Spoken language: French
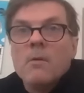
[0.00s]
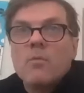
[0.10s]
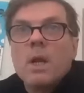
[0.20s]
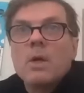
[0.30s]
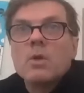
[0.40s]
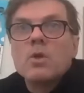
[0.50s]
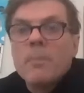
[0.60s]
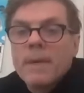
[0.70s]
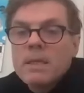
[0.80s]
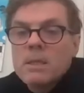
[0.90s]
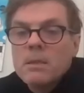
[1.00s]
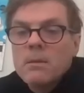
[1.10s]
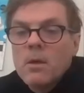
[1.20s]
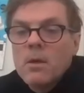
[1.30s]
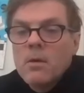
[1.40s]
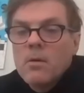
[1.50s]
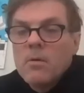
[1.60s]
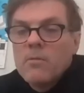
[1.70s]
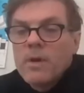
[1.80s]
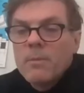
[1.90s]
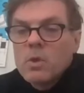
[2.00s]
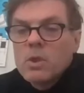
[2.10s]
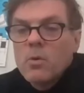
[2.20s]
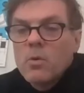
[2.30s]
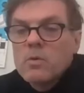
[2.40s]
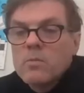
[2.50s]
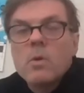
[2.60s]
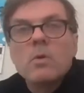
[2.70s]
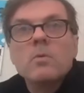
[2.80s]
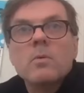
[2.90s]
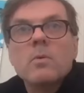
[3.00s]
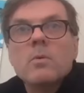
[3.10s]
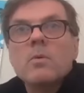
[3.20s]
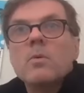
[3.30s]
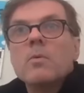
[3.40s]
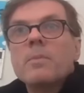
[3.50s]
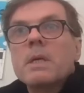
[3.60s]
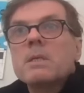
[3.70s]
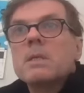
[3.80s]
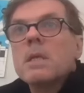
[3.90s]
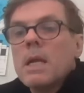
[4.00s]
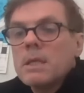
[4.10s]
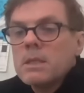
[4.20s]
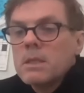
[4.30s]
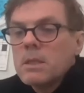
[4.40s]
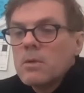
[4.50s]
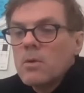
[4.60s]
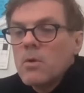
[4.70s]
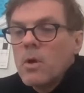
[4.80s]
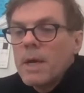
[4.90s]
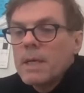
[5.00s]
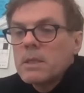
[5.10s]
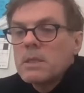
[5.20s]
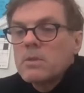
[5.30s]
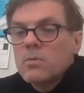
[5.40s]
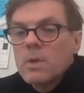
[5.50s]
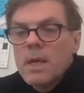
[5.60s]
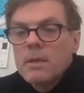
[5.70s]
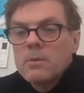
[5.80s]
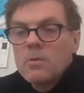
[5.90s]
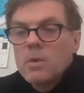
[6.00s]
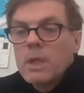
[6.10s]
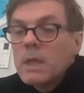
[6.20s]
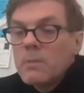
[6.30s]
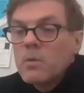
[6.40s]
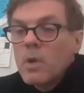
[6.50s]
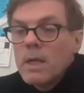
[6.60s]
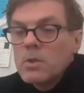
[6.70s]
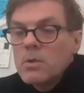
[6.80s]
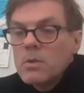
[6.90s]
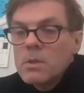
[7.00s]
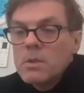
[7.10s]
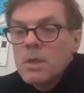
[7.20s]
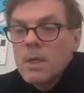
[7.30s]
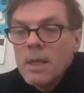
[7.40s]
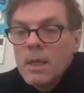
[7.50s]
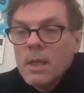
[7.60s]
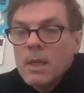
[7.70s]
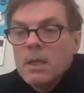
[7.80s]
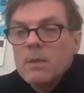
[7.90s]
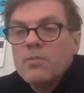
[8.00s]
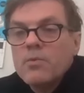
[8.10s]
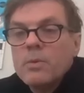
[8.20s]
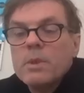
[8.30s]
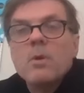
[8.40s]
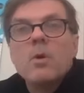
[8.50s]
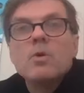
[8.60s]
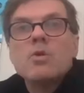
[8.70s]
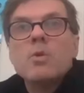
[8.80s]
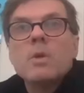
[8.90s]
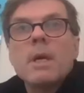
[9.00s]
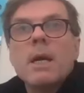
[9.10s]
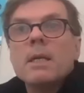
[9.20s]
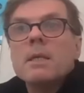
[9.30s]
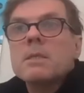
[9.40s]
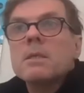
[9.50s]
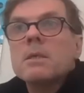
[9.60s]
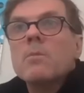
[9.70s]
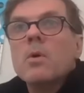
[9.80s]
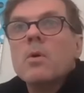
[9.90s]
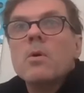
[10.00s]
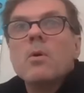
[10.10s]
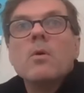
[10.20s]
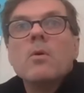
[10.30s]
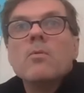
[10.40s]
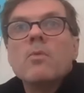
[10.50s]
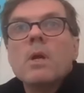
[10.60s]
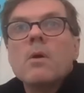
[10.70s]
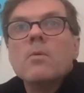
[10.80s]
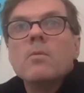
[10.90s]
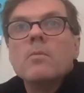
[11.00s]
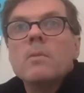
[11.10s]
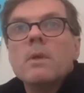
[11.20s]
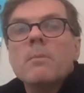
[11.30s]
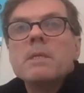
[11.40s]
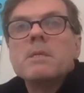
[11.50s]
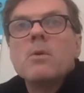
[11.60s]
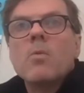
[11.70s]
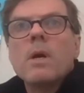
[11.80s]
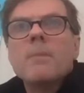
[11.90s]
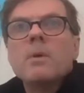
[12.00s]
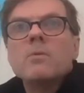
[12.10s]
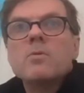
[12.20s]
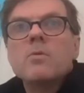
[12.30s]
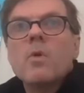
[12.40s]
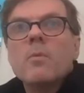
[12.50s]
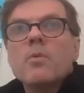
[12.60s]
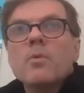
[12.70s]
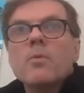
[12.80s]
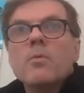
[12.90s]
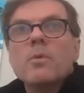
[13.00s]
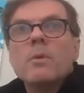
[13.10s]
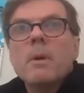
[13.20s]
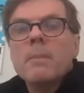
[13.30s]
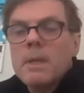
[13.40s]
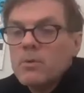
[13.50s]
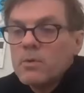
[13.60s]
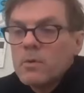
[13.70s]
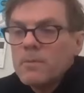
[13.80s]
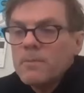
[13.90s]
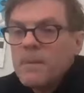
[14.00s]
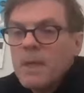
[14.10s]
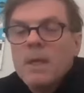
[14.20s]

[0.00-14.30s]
Voilà, je remercie euh, vraiment chaleureusement euh, Priscille, Alizé, euh, Lorraine qui sont là dans l'équipe de l'agence. Et puis euh, Julia, Lensib, voilà, on n'est pas si loin, mais on ne se voit plus depuis pas mal de temps.